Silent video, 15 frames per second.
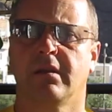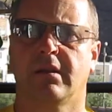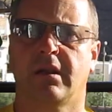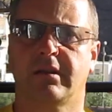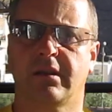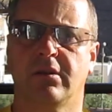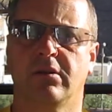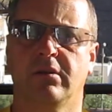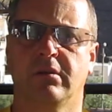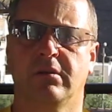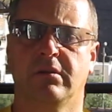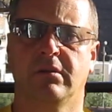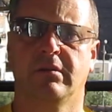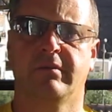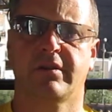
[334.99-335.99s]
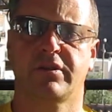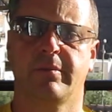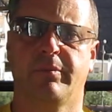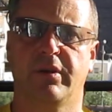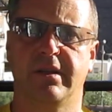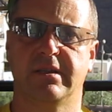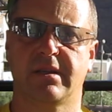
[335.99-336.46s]
Dlatego właśnie
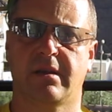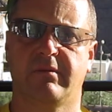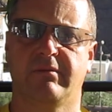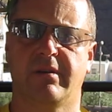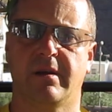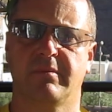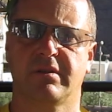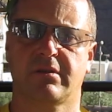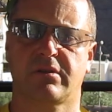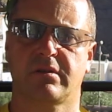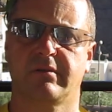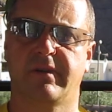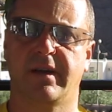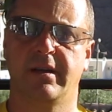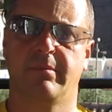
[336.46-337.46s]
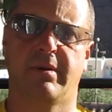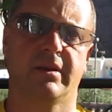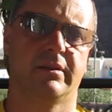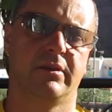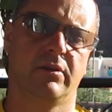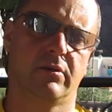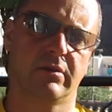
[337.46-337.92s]
polecam Wam stosowanie
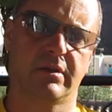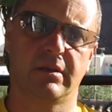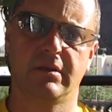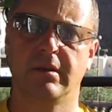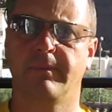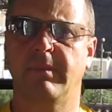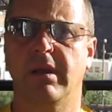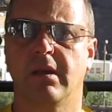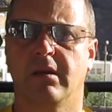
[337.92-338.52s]
Bhakti Yogi.